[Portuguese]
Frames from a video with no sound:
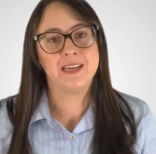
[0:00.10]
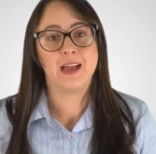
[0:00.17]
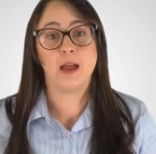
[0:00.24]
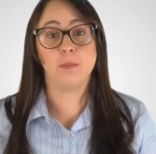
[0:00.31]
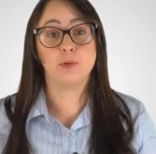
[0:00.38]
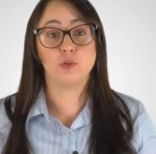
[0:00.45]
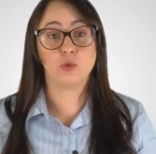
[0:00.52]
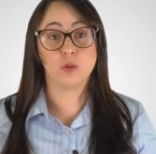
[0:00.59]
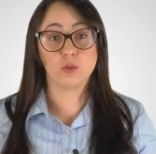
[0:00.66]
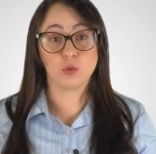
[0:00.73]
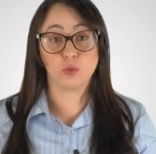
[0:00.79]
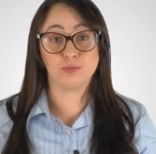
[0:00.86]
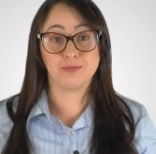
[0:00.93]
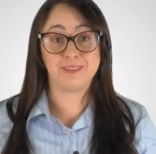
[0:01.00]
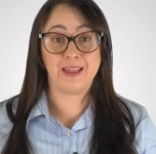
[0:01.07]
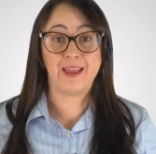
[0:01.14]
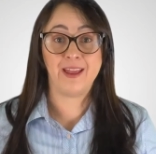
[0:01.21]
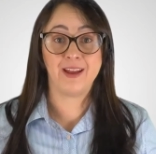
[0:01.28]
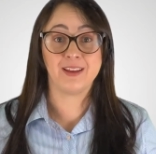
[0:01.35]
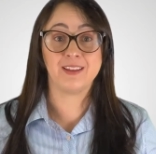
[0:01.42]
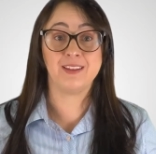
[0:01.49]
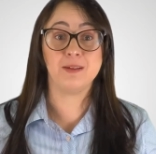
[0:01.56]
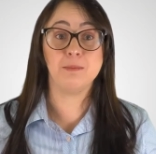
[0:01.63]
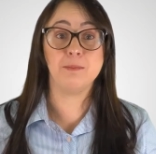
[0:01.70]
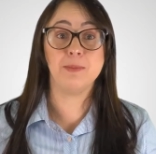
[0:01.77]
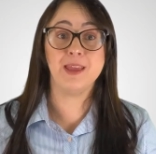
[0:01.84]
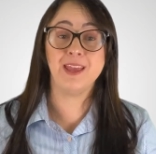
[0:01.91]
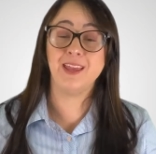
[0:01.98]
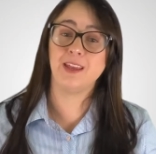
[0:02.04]
Há pessoas com TEA que
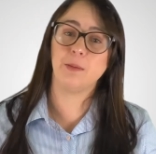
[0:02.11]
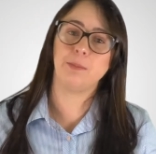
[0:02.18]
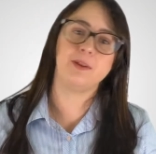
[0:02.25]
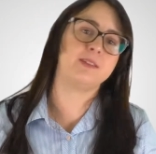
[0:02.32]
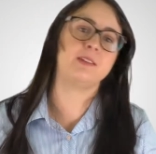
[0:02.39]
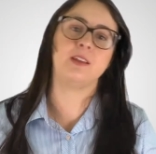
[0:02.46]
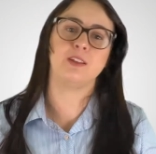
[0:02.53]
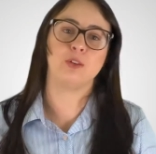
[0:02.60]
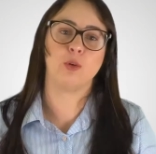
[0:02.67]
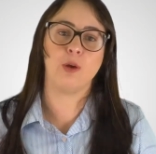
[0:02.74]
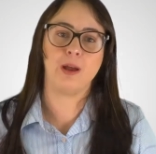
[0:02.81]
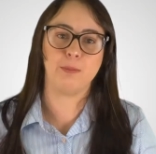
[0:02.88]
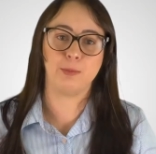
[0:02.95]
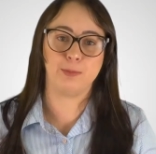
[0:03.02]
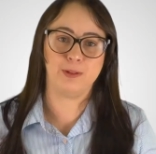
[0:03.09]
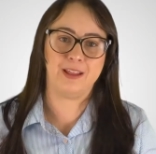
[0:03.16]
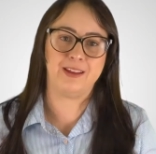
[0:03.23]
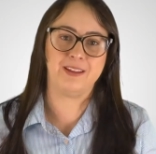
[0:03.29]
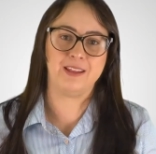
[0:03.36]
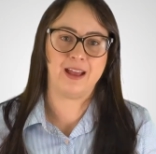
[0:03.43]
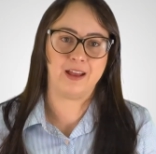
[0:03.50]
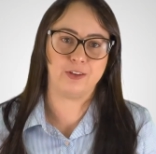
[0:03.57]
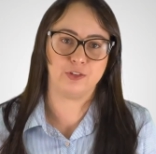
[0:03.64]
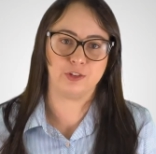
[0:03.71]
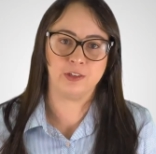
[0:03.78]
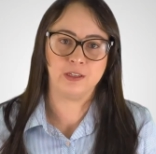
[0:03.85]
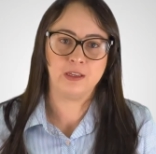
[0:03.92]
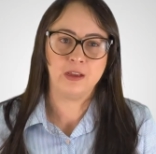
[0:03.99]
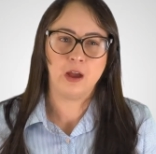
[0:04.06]
também apresentam a bipolaridade.
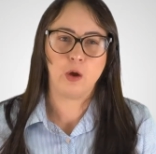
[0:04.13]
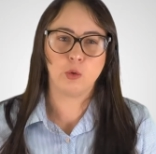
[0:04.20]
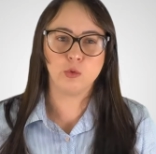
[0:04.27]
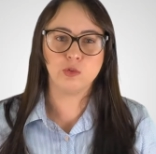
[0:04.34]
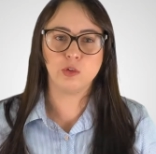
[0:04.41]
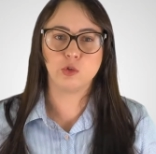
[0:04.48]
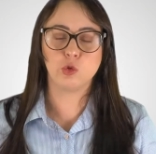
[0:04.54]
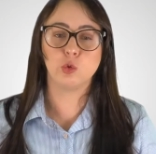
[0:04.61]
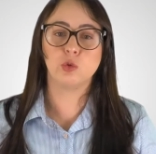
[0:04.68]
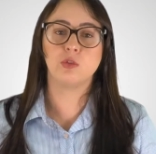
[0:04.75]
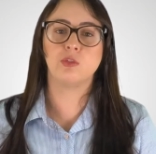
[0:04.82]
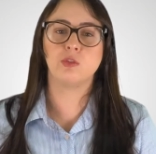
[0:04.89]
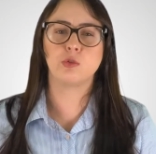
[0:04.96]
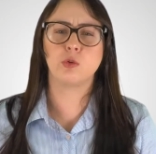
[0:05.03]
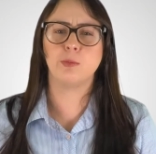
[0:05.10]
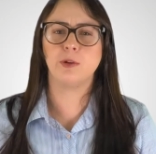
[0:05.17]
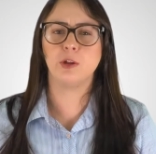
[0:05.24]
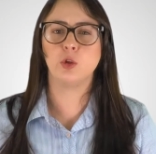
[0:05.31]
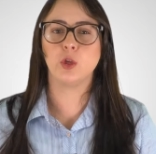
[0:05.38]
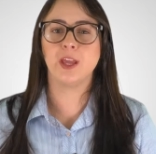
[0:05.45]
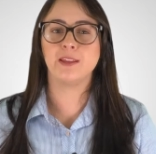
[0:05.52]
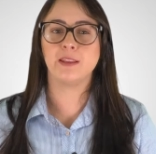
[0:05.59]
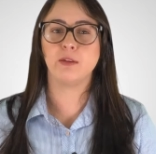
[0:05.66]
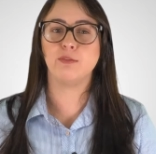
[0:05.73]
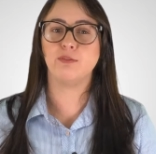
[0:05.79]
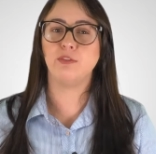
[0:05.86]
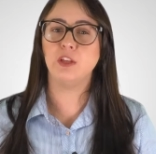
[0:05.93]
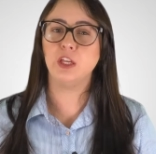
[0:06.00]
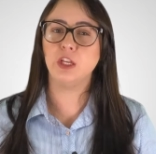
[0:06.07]
Alguns estudos descobriram que até
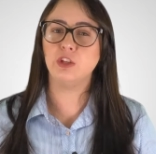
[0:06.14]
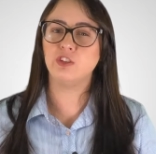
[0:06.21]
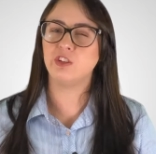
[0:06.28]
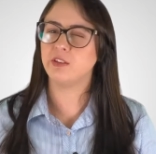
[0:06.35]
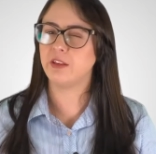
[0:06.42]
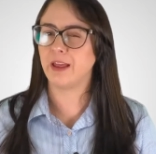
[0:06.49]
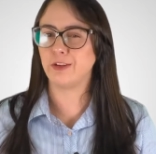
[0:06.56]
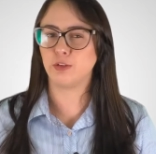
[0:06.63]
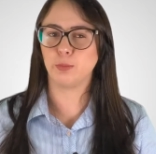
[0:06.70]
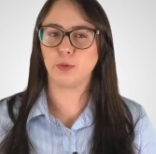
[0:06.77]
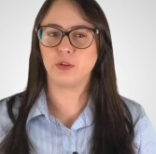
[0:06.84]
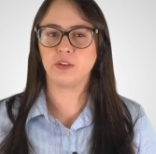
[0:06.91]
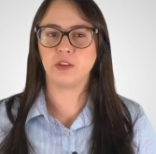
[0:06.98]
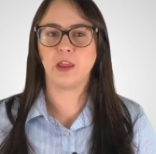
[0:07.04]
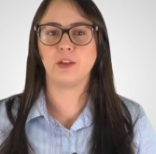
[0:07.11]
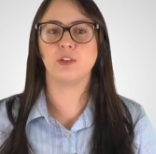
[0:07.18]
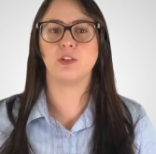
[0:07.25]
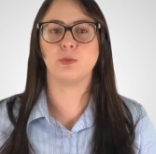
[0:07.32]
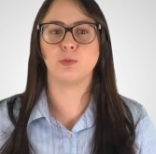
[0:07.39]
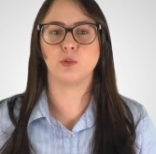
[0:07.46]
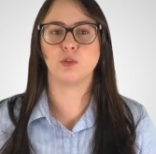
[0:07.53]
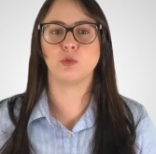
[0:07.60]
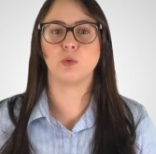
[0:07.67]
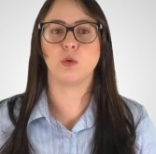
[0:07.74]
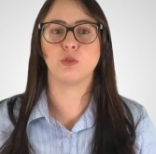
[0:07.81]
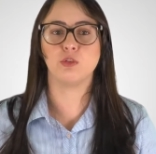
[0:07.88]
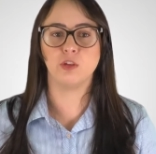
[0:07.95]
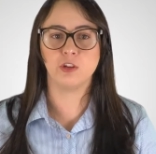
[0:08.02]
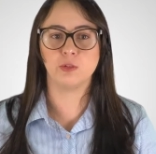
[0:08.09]
27% das pessoas com
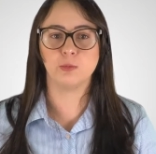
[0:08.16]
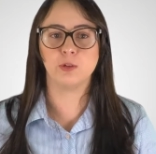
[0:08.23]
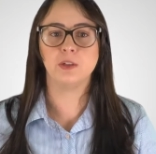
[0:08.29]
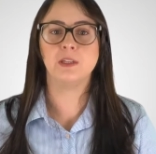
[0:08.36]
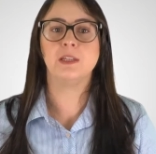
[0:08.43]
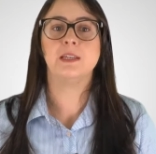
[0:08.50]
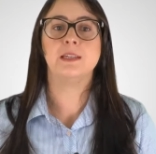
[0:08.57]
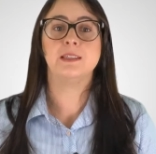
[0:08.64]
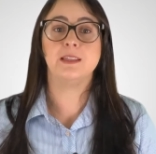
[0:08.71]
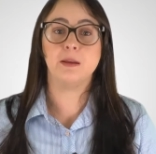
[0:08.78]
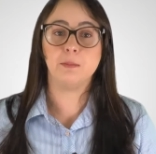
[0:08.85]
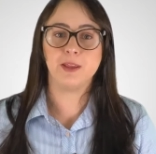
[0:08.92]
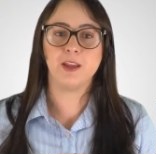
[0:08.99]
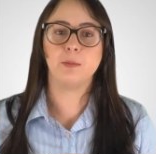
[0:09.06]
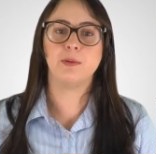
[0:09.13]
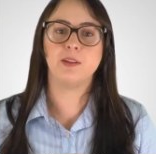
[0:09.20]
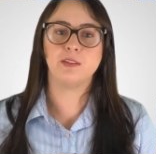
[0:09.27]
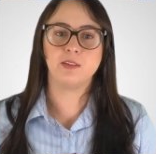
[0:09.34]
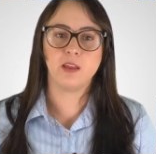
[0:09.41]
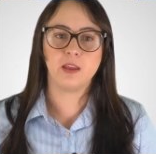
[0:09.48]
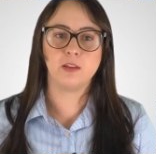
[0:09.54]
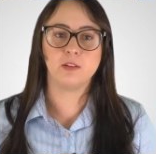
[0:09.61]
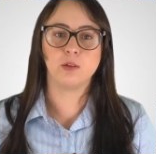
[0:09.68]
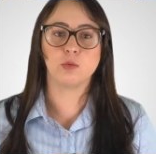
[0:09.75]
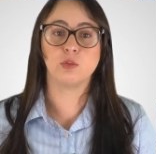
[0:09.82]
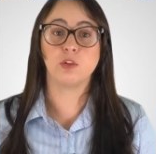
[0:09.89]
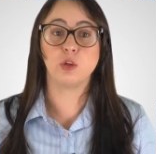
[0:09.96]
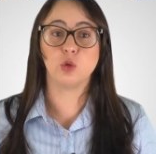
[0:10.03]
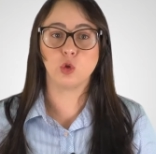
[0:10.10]
autismo também apresentam
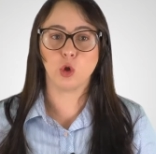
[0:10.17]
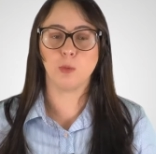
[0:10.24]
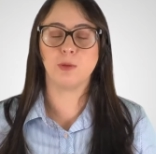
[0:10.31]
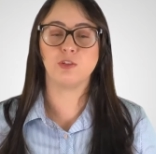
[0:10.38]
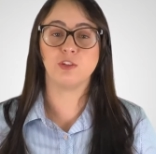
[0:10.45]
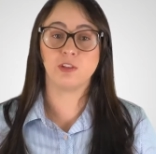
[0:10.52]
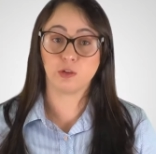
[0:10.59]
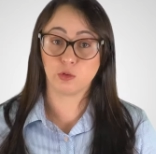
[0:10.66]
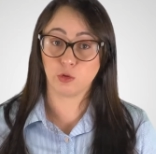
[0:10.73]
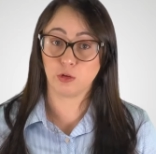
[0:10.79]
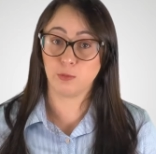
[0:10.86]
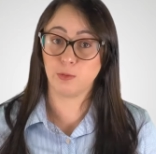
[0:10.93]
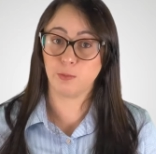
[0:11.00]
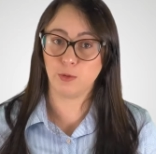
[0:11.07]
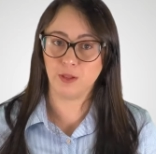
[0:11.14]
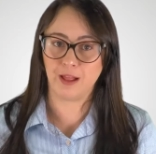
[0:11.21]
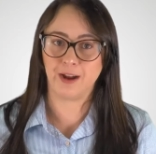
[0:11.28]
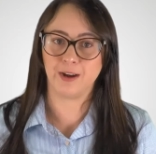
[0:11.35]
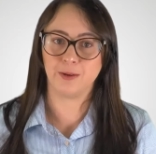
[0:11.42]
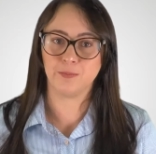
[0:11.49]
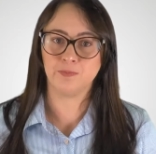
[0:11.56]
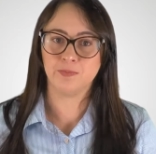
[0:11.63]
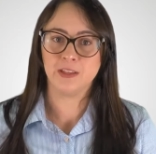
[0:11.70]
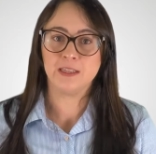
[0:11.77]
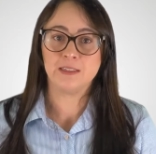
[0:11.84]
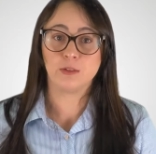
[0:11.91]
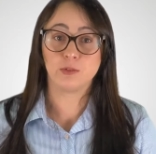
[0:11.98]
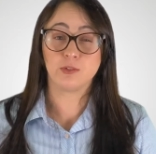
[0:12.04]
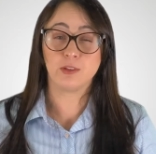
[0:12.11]
sintomas de transtorno bipolar.
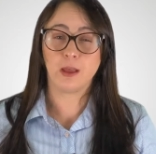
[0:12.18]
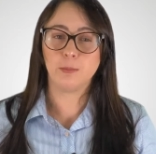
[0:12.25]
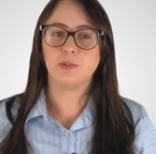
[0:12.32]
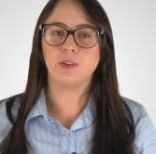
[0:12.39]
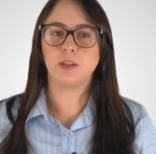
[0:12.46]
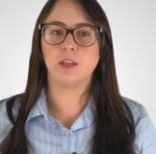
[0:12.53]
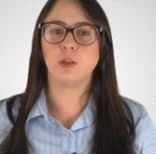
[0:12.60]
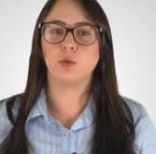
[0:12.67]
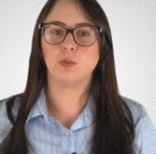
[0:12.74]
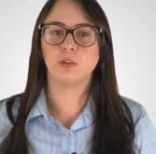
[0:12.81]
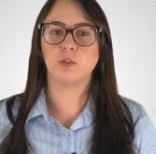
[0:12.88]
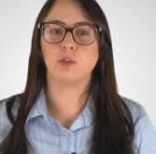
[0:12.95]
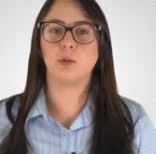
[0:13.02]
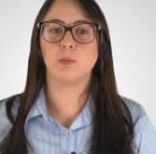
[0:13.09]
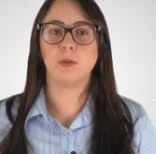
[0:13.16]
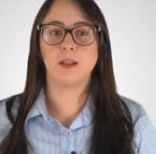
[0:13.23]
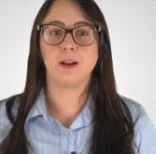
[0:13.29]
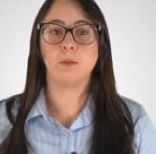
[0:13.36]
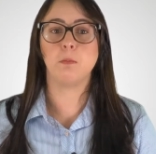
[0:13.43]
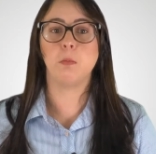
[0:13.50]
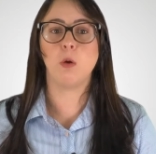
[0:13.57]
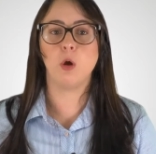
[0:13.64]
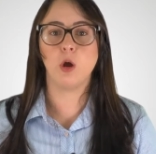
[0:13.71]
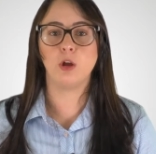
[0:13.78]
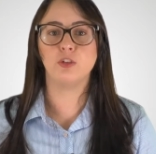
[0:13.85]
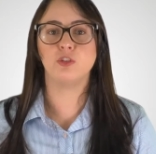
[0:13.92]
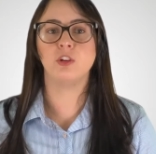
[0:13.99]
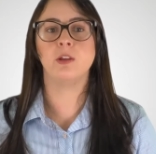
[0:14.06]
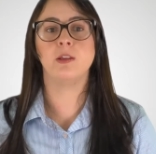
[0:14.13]
Então, sabe-se que o transtorno bipolar
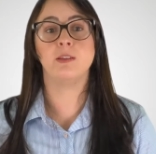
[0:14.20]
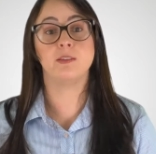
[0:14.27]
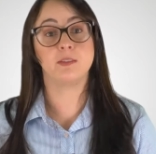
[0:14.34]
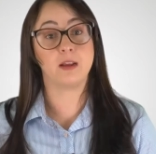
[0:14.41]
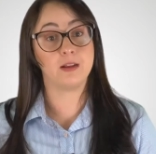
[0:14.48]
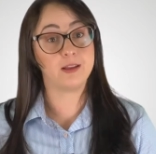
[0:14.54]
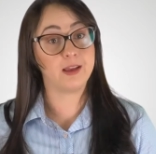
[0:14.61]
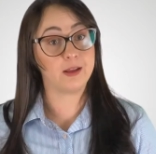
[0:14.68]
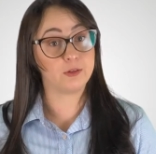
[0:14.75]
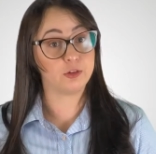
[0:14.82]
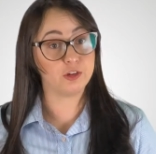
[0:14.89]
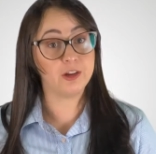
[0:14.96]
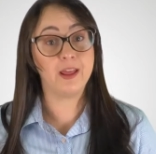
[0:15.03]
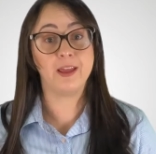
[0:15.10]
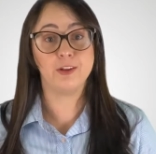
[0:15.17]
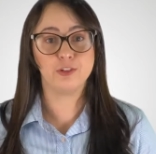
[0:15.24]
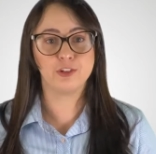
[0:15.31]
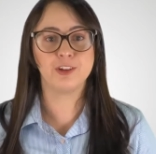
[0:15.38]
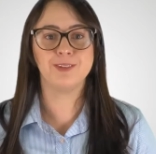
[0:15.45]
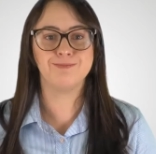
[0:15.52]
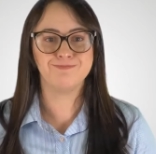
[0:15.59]
pode estar ligado à genética,